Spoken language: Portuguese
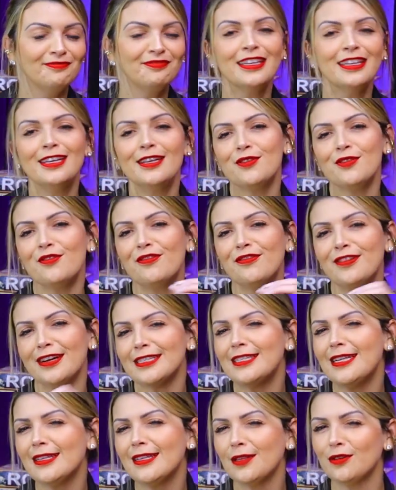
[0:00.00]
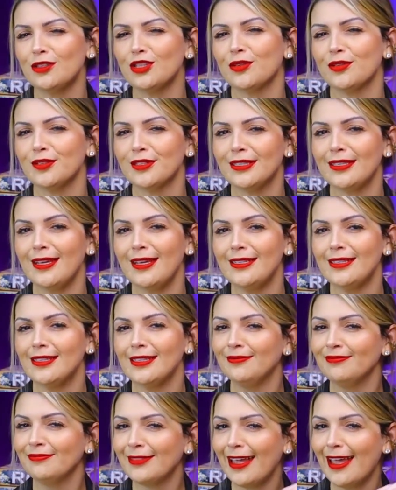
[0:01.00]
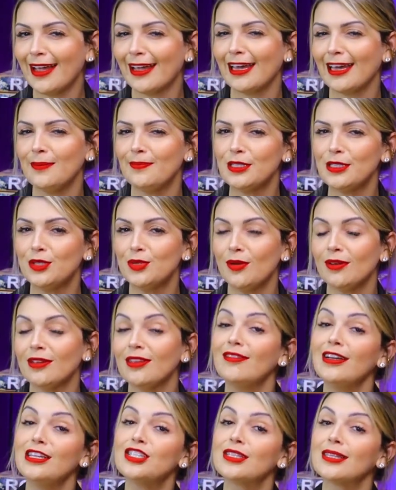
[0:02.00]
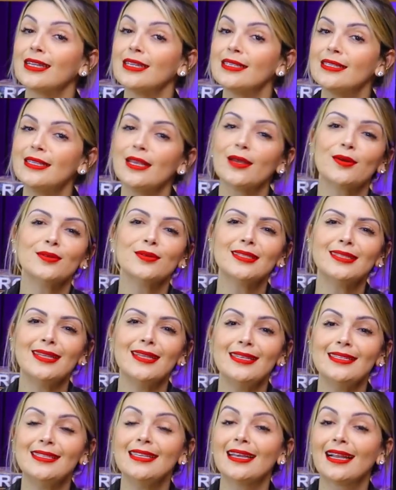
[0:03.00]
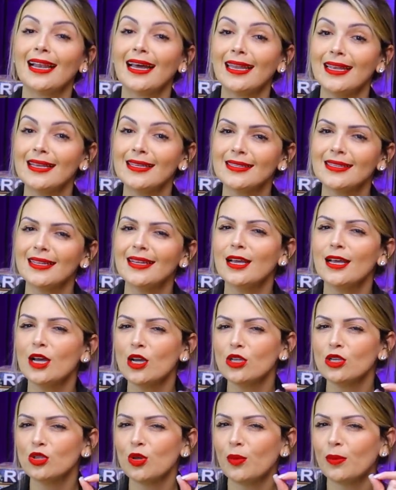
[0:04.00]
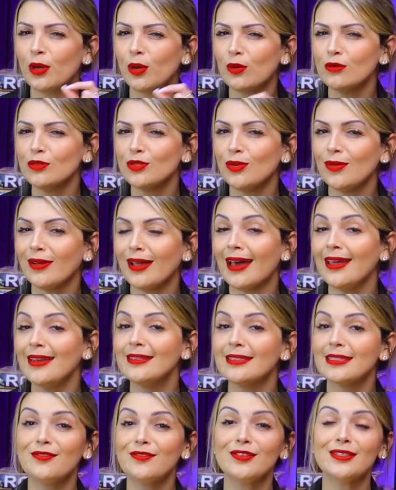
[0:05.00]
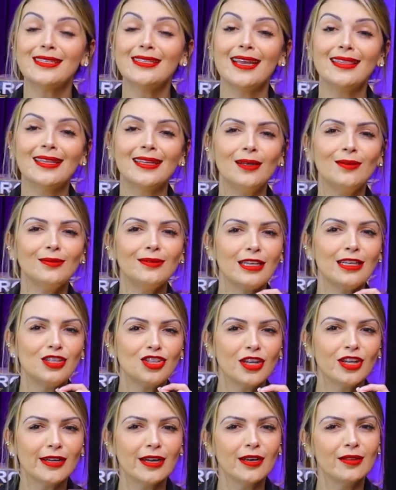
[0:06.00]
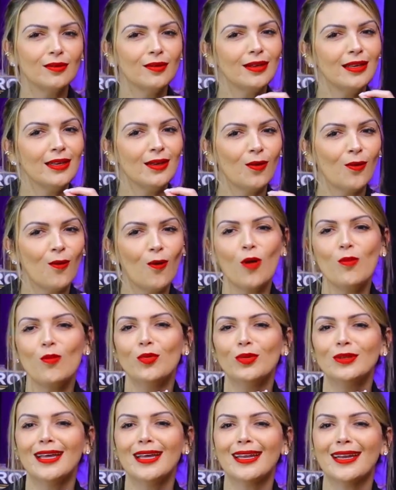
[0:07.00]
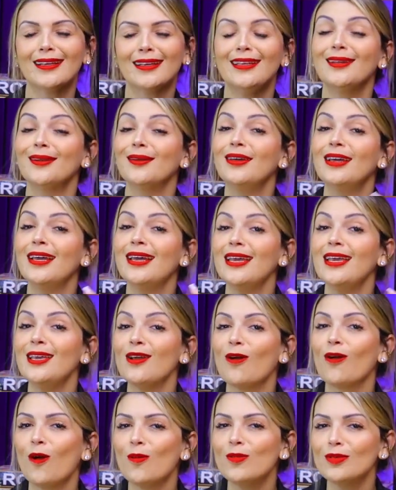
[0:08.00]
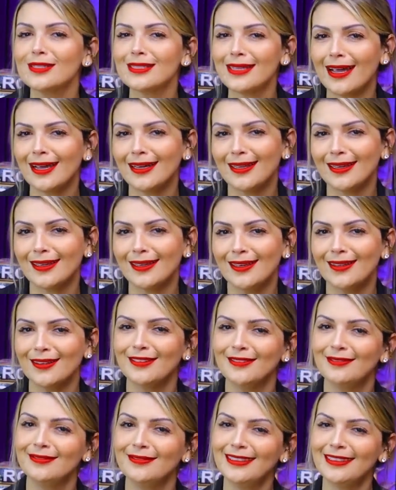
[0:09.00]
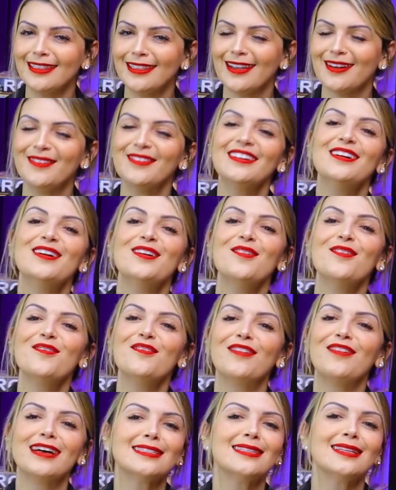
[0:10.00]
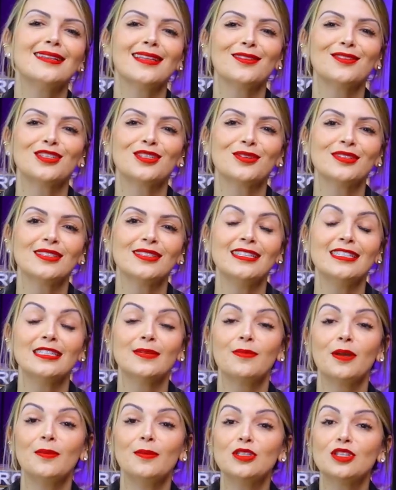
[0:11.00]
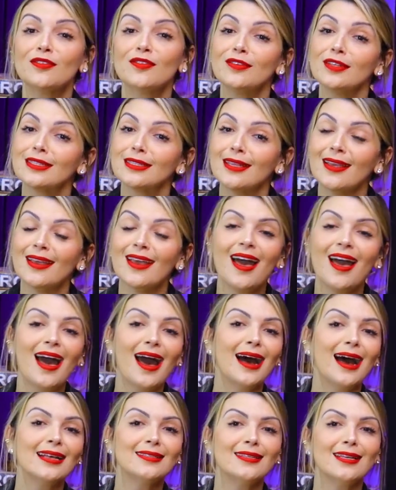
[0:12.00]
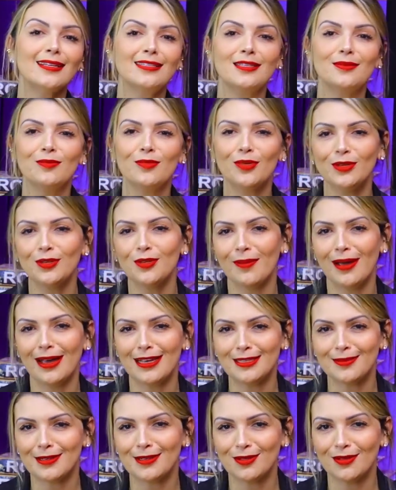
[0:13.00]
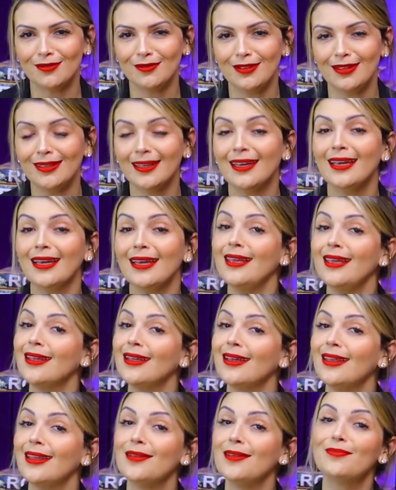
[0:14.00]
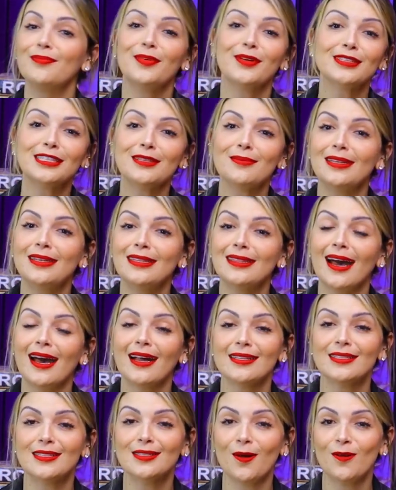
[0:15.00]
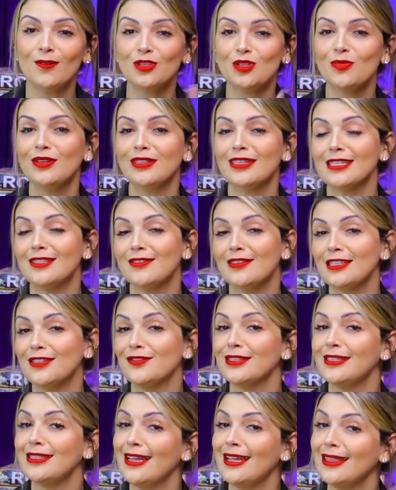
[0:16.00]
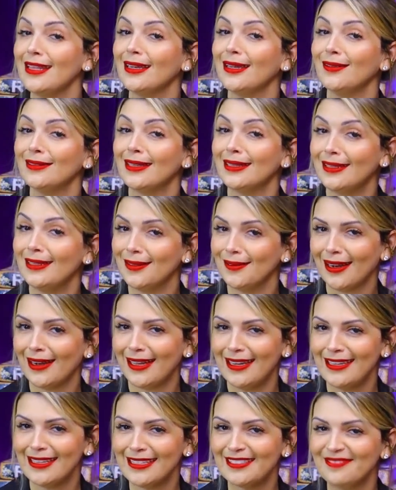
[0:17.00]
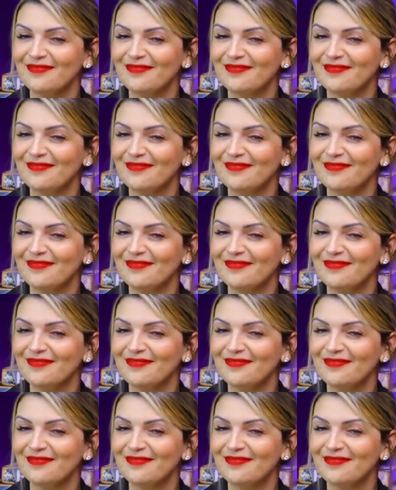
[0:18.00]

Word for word: E um facilitador de consciência é aquela pessoa que vai te trazer consciência e clareza sobre alguns lugares que você ainda não está enxergando em como mudar aquilo, em como sair daquilo. Então, um facilitador de consciência permite que você acesse muito mais para sua vida e crie possibilidades onde muitas vezes você ainda não está tendo clareza.